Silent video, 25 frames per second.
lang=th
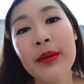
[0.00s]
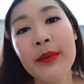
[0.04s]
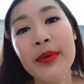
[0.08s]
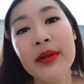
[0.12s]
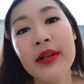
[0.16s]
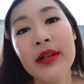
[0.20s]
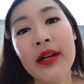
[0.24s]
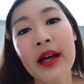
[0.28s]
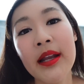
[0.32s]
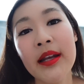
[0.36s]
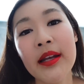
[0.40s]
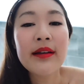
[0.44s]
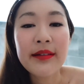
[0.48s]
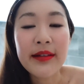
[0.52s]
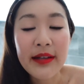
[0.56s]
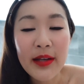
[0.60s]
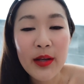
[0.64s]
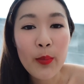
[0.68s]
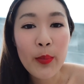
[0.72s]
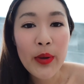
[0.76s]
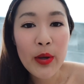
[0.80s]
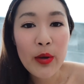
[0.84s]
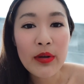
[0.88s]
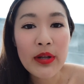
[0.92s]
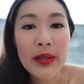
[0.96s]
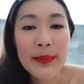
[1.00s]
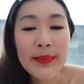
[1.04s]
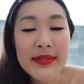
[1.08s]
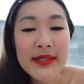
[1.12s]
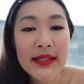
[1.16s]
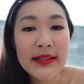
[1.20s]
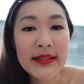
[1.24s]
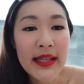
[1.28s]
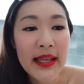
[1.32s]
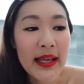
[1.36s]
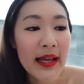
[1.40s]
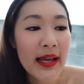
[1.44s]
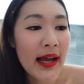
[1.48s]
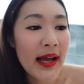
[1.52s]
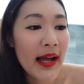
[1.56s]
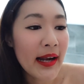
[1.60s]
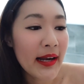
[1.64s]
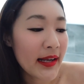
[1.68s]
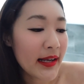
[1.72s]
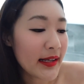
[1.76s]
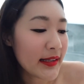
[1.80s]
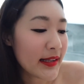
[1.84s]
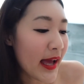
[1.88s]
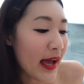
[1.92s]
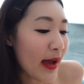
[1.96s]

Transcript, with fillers: เพื่อนๆ รีวิวลิปสติกครั้งนี้